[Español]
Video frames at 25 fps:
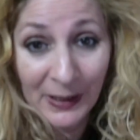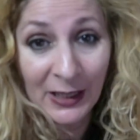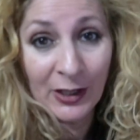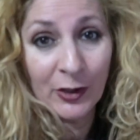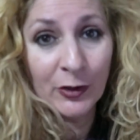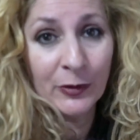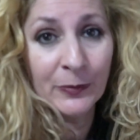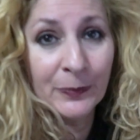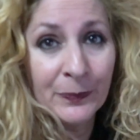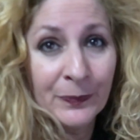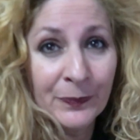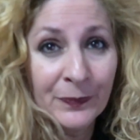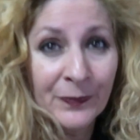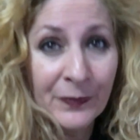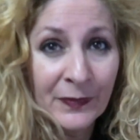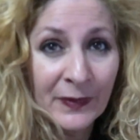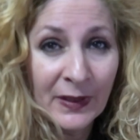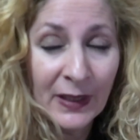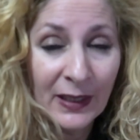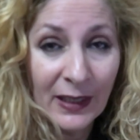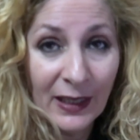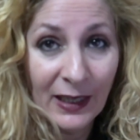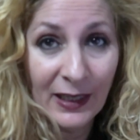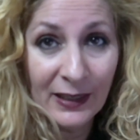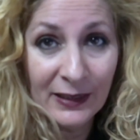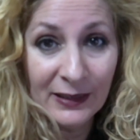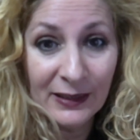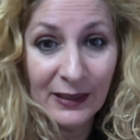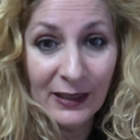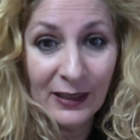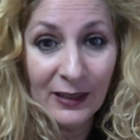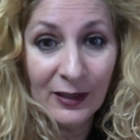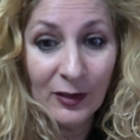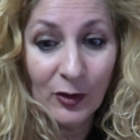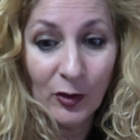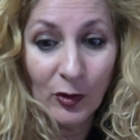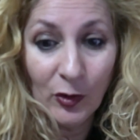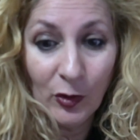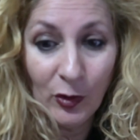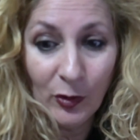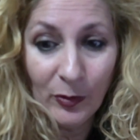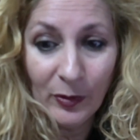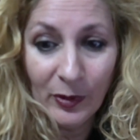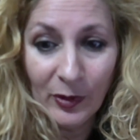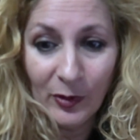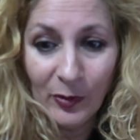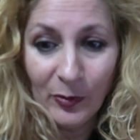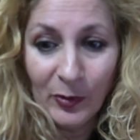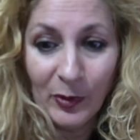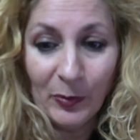pero antes os,
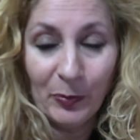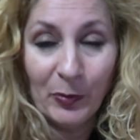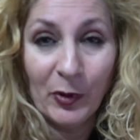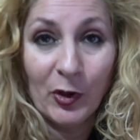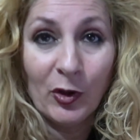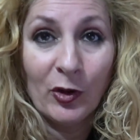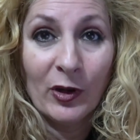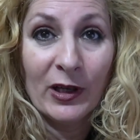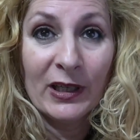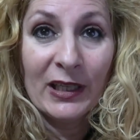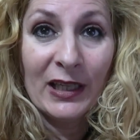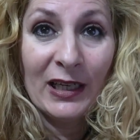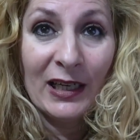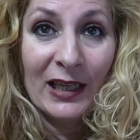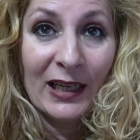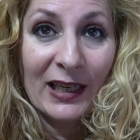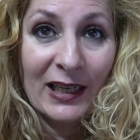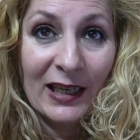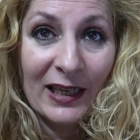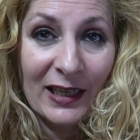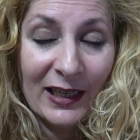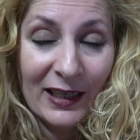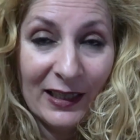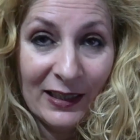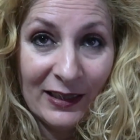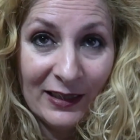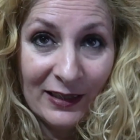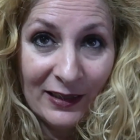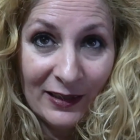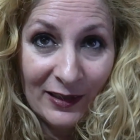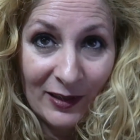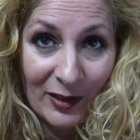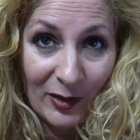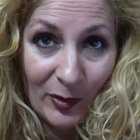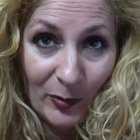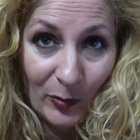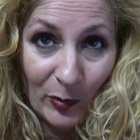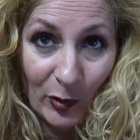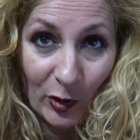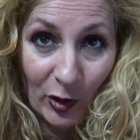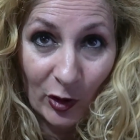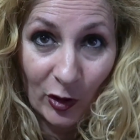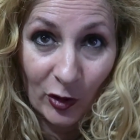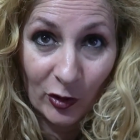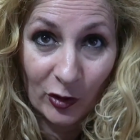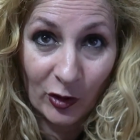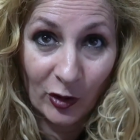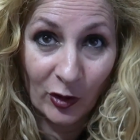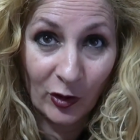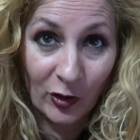lo, pongo ahí en las cajas porque no